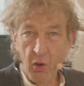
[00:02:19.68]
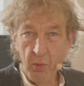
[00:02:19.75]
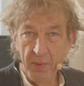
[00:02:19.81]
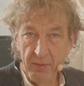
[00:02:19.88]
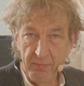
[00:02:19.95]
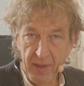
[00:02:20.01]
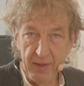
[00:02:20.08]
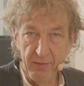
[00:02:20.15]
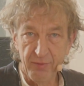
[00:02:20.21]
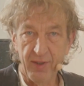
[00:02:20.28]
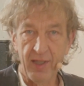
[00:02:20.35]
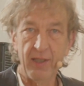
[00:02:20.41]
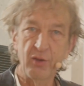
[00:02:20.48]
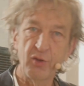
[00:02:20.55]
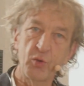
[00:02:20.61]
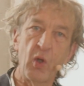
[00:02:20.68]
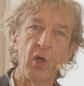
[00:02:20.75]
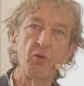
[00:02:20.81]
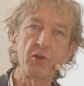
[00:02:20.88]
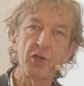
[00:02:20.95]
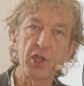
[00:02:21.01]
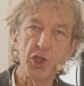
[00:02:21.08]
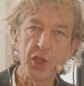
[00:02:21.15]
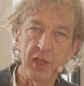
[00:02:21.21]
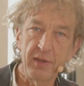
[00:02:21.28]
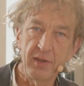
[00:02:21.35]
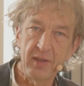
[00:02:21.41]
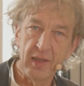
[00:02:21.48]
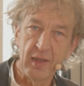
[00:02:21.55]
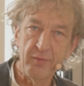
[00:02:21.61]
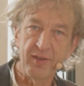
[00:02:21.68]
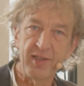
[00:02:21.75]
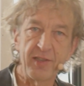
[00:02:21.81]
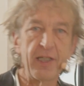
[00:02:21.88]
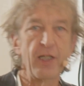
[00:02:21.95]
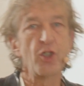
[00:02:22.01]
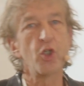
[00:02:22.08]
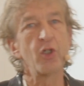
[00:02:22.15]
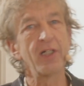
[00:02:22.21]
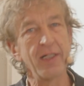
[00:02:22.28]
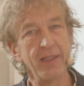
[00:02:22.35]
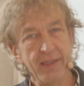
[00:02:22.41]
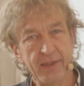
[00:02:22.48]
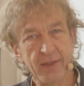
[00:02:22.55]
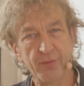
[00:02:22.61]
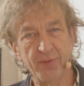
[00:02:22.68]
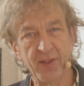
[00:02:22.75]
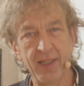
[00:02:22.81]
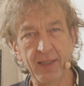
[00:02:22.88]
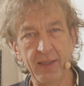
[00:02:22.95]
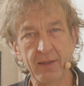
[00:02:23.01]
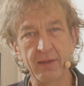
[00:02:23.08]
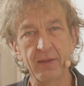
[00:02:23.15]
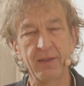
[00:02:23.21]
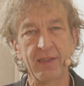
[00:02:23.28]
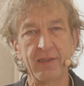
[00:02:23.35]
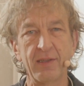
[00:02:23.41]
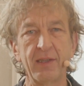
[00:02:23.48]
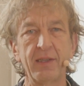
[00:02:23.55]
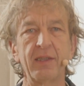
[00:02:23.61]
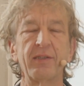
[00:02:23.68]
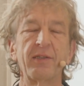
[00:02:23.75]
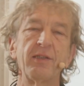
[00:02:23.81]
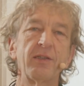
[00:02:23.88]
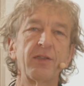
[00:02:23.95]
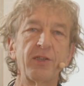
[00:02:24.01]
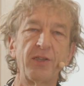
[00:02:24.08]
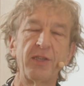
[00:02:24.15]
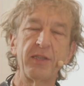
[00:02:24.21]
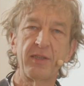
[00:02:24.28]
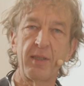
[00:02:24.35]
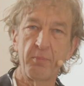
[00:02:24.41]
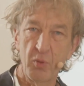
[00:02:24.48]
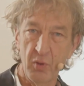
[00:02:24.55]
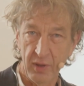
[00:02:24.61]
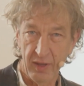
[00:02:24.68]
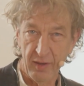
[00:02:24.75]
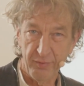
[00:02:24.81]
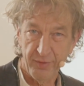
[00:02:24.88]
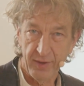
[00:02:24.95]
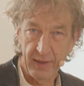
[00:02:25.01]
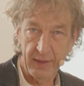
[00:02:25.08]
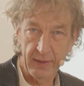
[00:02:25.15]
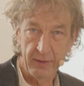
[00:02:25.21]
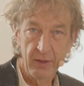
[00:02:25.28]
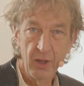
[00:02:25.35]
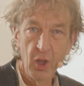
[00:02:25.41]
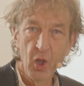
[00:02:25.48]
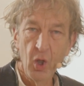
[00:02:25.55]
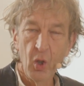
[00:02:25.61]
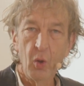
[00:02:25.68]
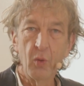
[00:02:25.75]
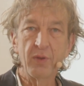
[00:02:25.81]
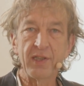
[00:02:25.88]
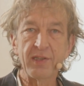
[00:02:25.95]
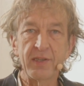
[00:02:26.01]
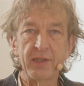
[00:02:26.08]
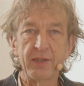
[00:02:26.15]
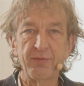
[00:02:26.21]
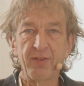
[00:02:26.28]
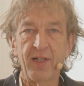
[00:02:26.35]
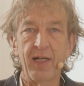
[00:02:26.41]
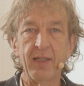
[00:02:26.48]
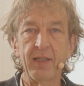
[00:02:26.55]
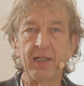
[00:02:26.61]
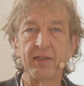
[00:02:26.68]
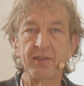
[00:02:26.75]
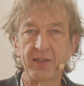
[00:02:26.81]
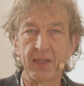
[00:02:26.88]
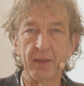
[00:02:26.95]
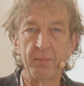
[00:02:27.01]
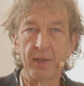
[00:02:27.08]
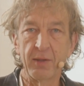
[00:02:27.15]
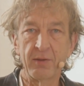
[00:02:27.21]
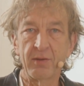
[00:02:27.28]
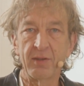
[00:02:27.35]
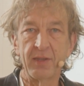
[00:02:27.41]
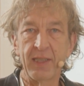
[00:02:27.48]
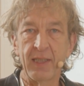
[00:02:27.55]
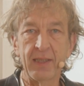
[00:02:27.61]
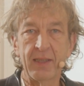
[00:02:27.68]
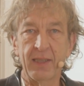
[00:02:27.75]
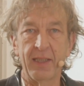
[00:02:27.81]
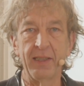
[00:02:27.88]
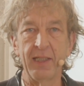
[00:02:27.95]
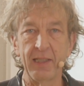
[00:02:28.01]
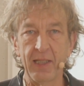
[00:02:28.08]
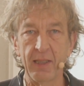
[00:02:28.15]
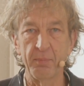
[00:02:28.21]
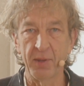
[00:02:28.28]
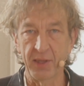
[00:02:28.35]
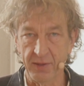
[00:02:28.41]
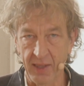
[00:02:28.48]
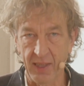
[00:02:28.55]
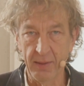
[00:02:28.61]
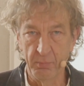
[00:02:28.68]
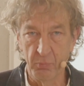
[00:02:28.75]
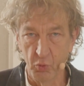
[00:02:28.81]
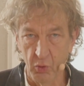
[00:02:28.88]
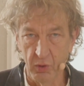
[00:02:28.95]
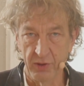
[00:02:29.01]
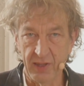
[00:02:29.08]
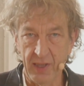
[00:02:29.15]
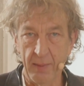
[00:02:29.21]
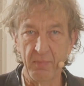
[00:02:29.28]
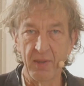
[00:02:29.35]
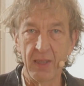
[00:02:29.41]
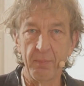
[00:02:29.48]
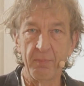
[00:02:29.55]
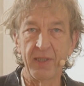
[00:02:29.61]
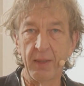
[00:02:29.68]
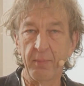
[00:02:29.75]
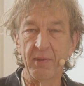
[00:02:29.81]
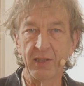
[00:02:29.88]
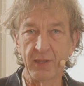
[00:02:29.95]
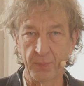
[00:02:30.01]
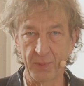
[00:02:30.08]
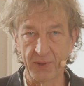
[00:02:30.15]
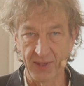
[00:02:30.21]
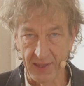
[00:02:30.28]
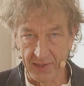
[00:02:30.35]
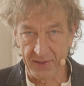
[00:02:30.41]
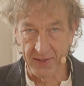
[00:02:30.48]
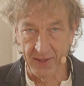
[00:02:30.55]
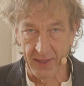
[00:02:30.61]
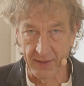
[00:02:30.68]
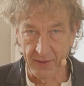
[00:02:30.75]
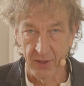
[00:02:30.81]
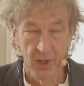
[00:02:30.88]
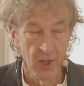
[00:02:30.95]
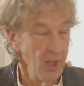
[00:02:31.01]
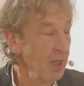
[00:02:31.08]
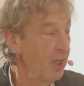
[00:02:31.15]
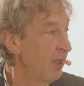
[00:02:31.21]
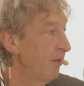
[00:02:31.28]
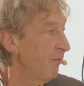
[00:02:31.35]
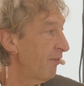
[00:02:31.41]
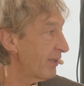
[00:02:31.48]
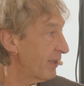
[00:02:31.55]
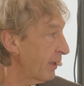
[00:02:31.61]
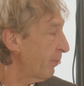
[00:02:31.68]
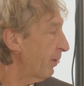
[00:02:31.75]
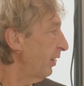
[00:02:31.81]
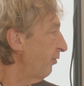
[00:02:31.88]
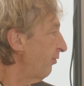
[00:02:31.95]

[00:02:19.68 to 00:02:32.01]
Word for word: auch mit meinen Fragen so ausgeschalten darf, dass ich als Journalist frage, dass ich als interessierter Bürger frage und dass ich frage als jemand, der keinerlei Parteibuch in seinem Leben Leben jemals besessen hat. Was ich aber nicht